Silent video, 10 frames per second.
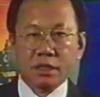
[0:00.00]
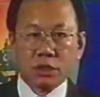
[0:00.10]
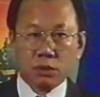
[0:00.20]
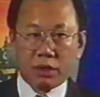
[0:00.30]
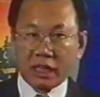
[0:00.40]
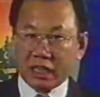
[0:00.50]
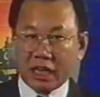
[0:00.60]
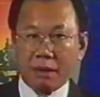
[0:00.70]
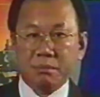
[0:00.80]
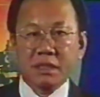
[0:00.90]
โศกนาฏก
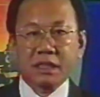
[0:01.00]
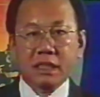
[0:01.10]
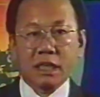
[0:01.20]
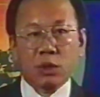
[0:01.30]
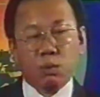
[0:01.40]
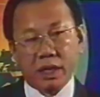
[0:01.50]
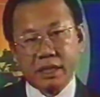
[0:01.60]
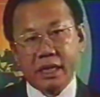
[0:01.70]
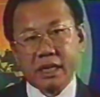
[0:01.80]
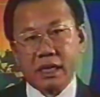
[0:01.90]
รรมสะเทือนขวัญ
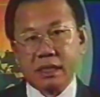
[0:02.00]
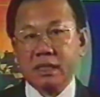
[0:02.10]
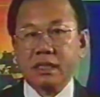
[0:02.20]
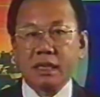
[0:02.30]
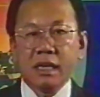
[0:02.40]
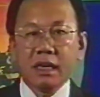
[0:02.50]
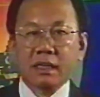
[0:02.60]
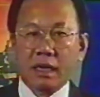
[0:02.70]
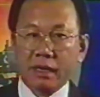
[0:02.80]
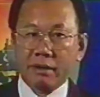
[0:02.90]
ที่เกิดขึ้นค
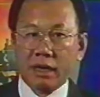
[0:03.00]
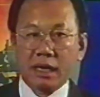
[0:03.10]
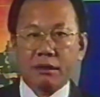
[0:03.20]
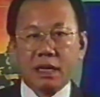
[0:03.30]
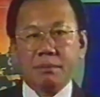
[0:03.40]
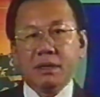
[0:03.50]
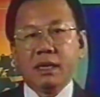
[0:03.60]
รั้งวครั้งเล่าครับ